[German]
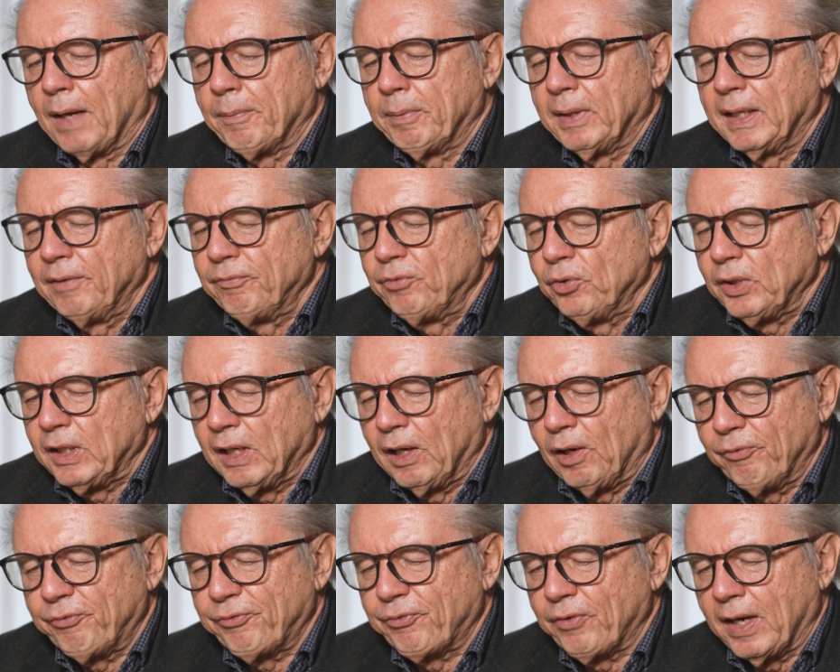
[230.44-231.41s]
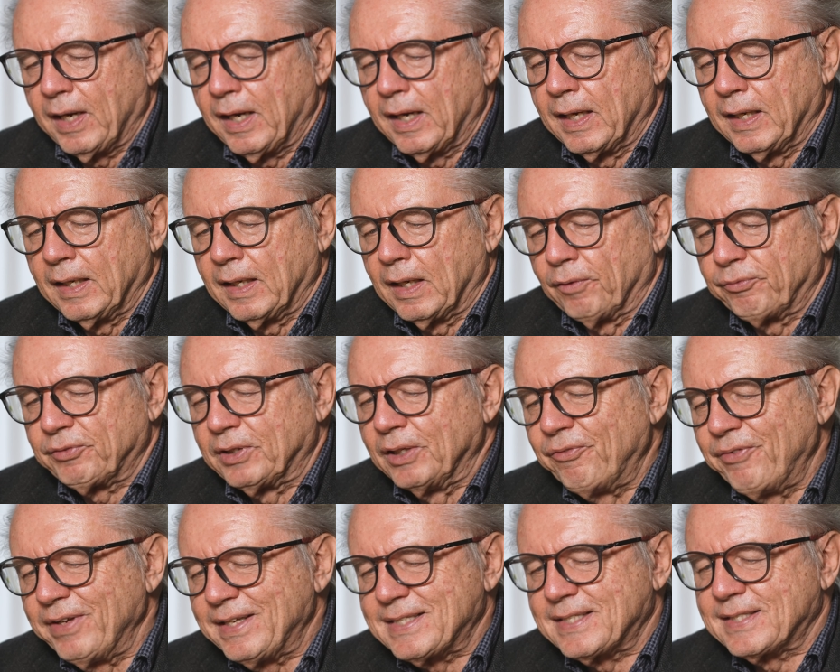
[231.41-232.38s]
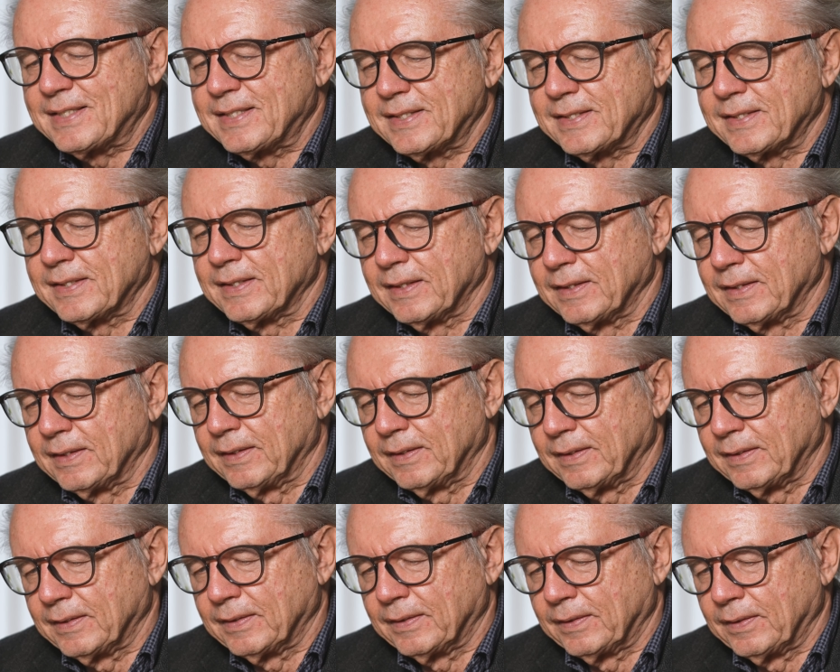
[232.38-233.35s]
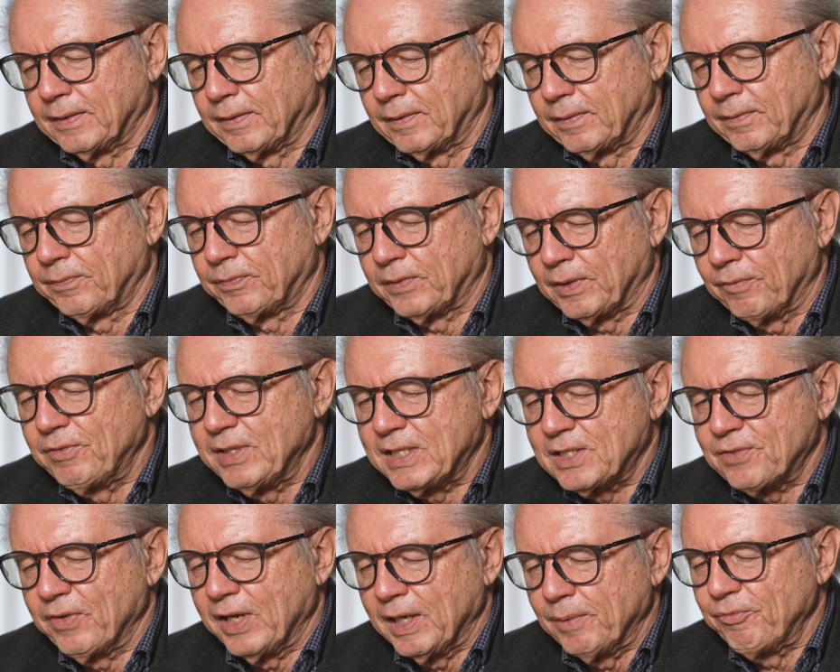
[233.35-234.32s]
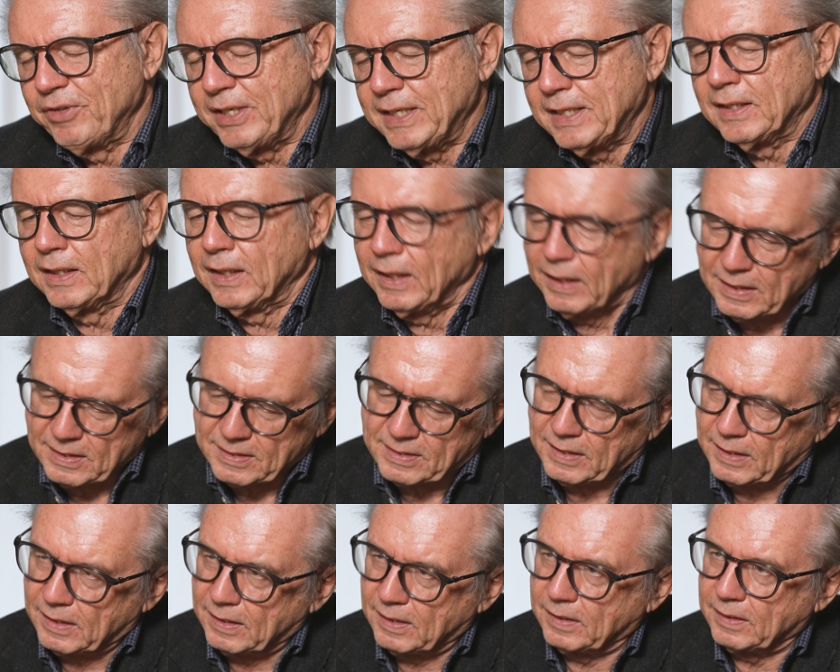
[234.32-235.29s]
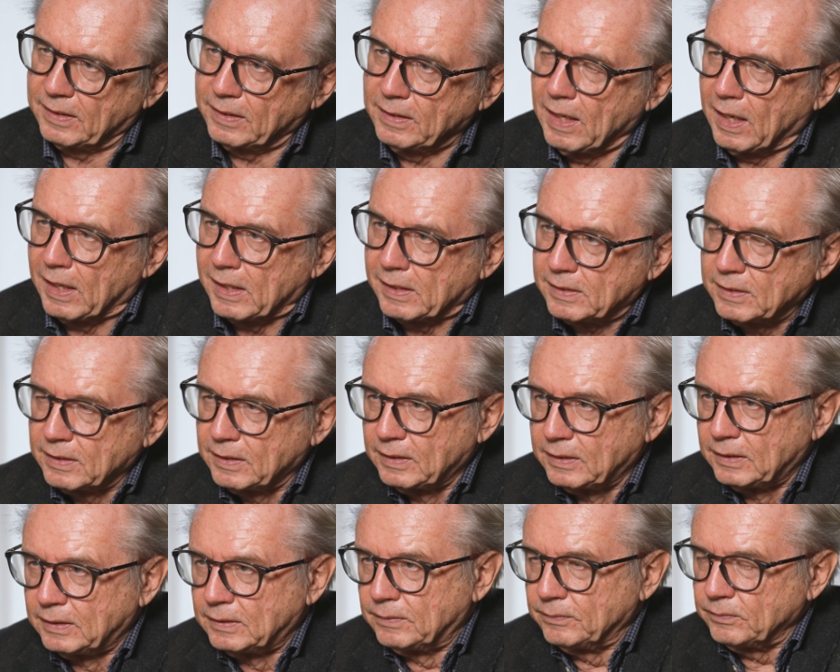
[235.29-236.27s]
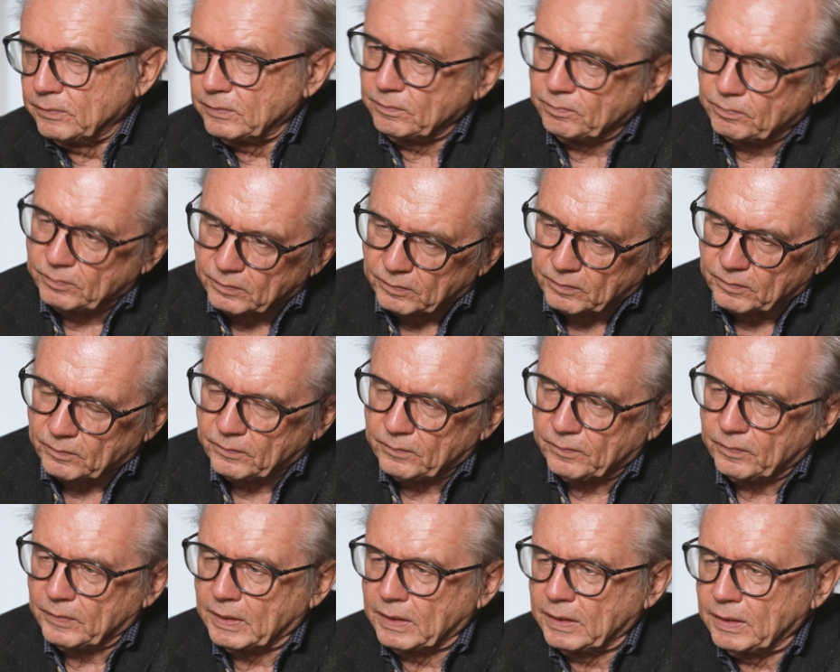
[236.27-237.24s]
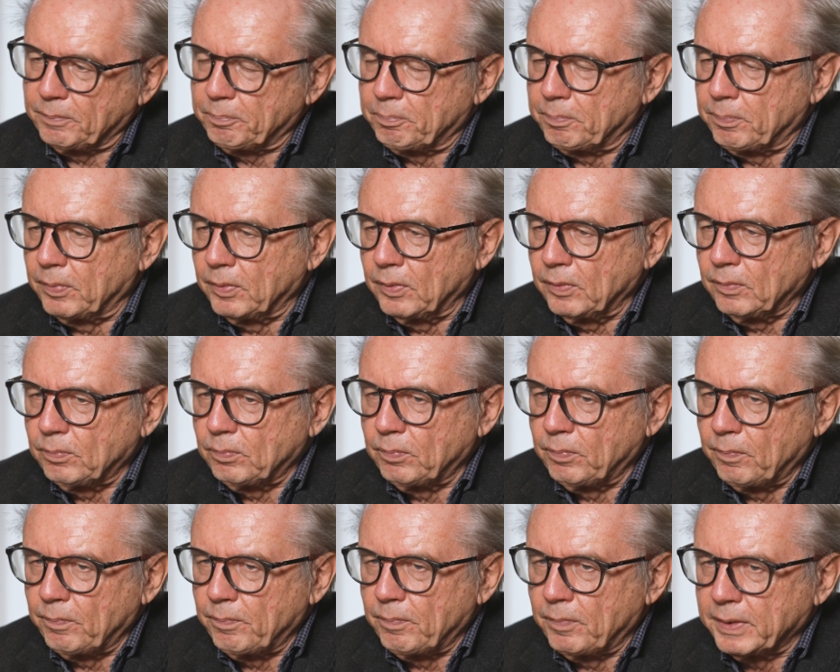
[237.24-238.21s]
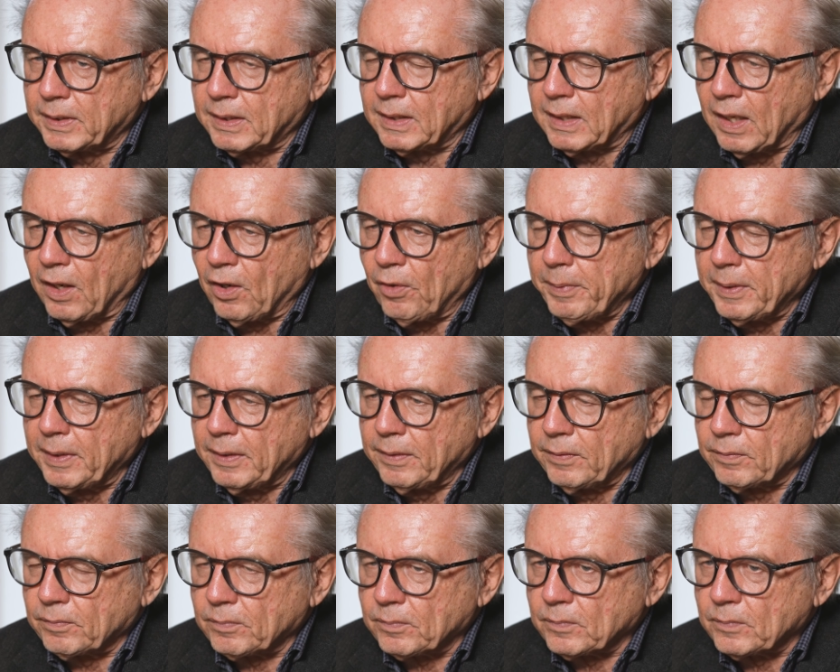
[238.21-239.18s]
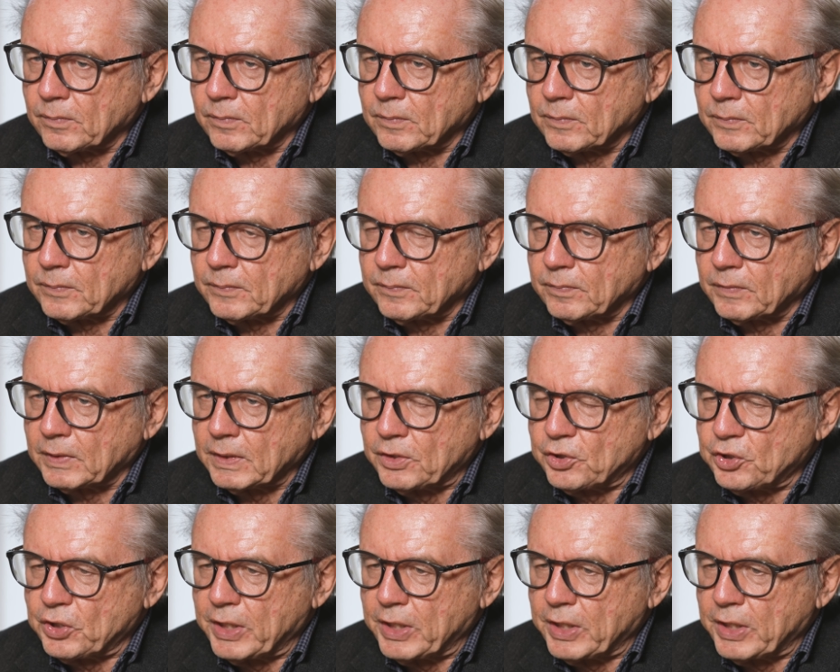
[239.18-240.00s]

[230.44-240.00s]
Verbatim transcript: aber er würde auf, auf den Witz, äh, der Witz wäre ihm wichtiger als der Inhalt. Ich äh, glaube, ich